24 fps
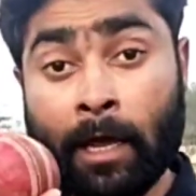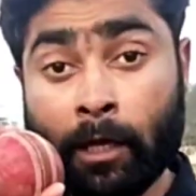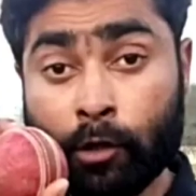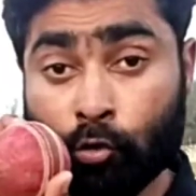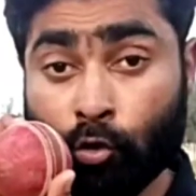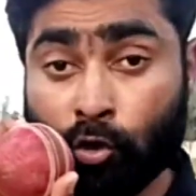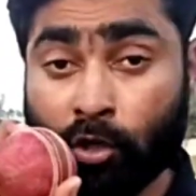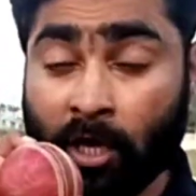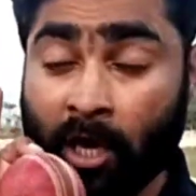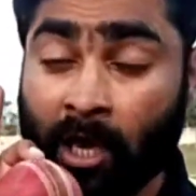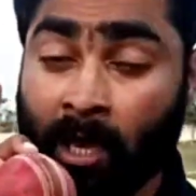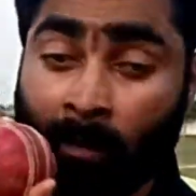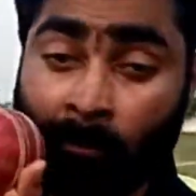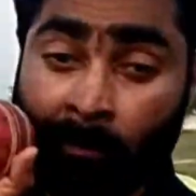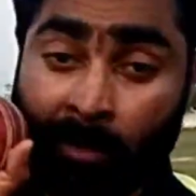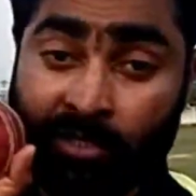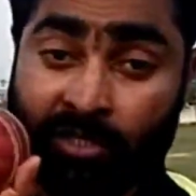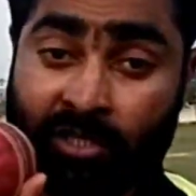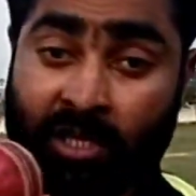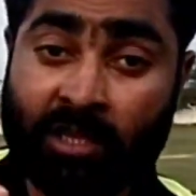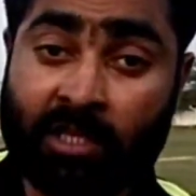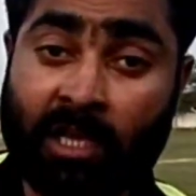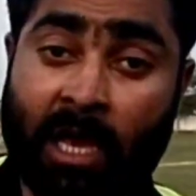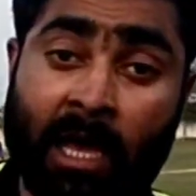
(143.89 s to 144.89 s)
तो ये
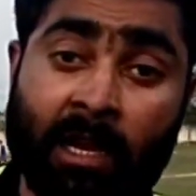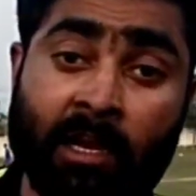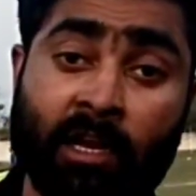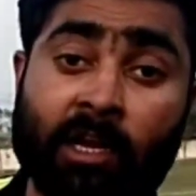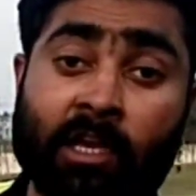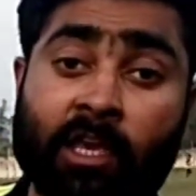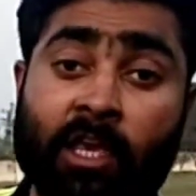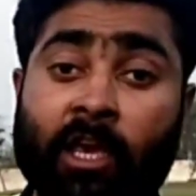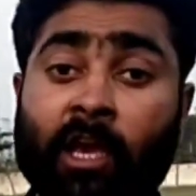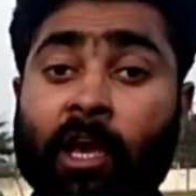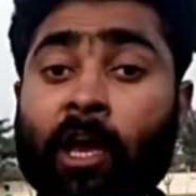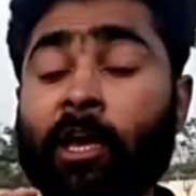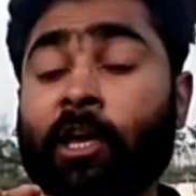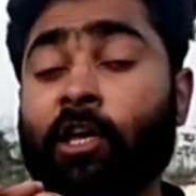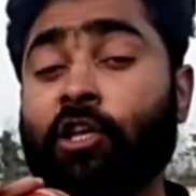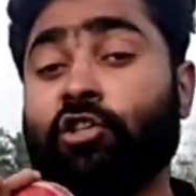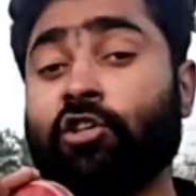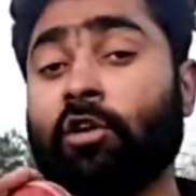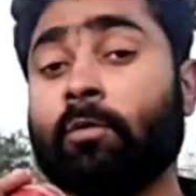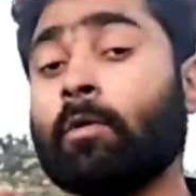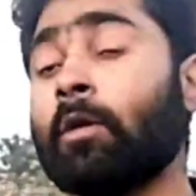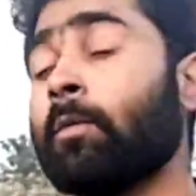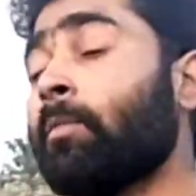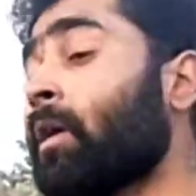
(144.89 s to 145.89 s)
हमेशा ध्यान रखिएगा कि
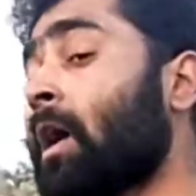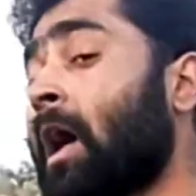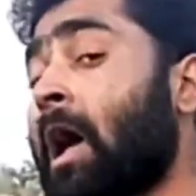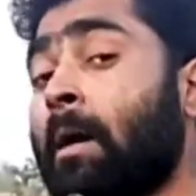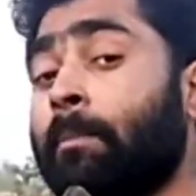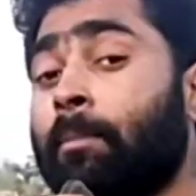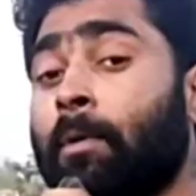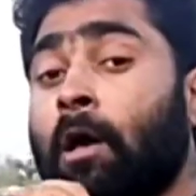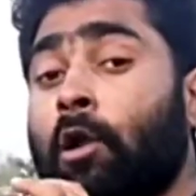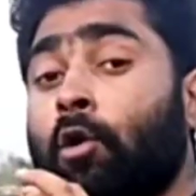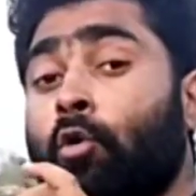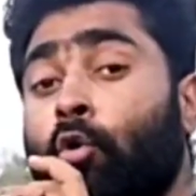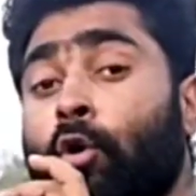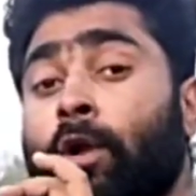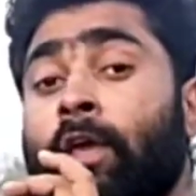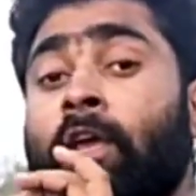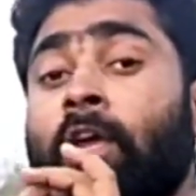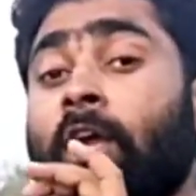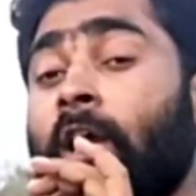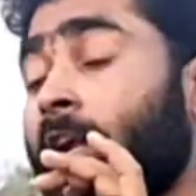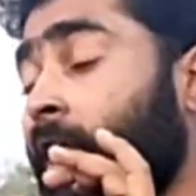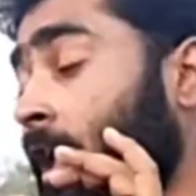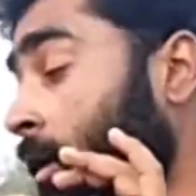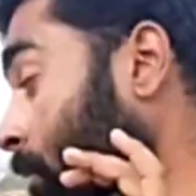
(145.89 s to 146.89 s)
जब भी आपका लोडिंग
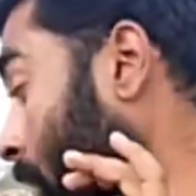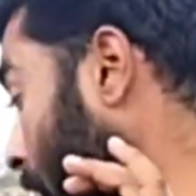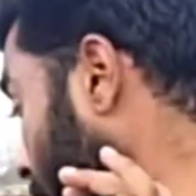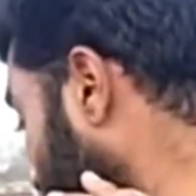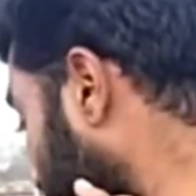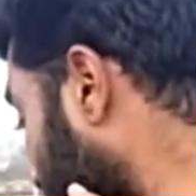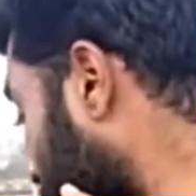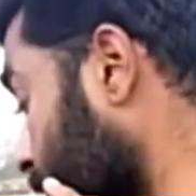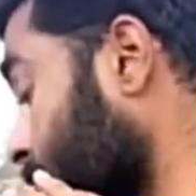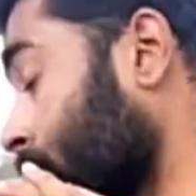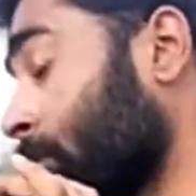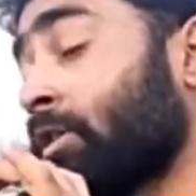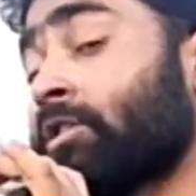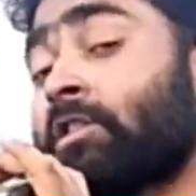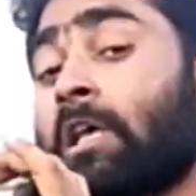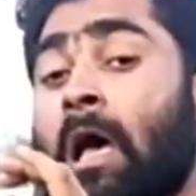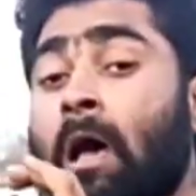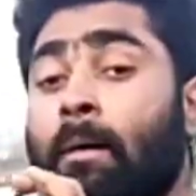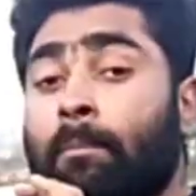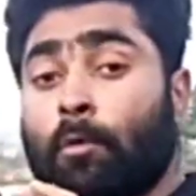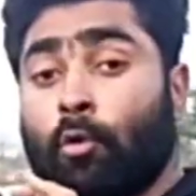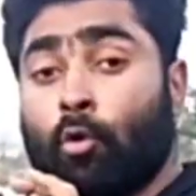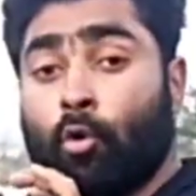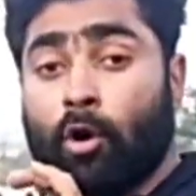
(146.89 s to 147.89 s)
के टाइम आपका मीन्स
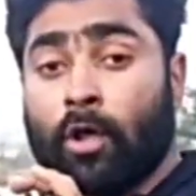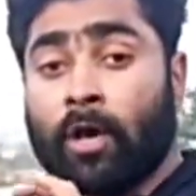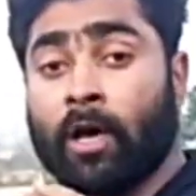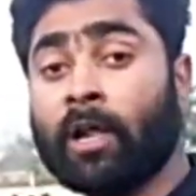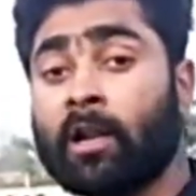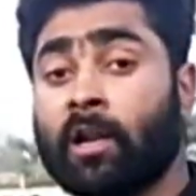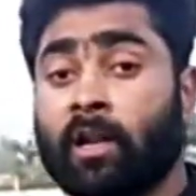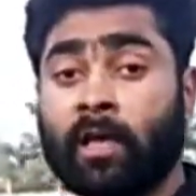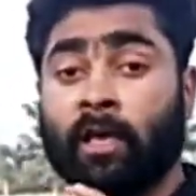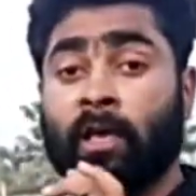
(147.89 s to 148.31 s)
आप लोड कर रहे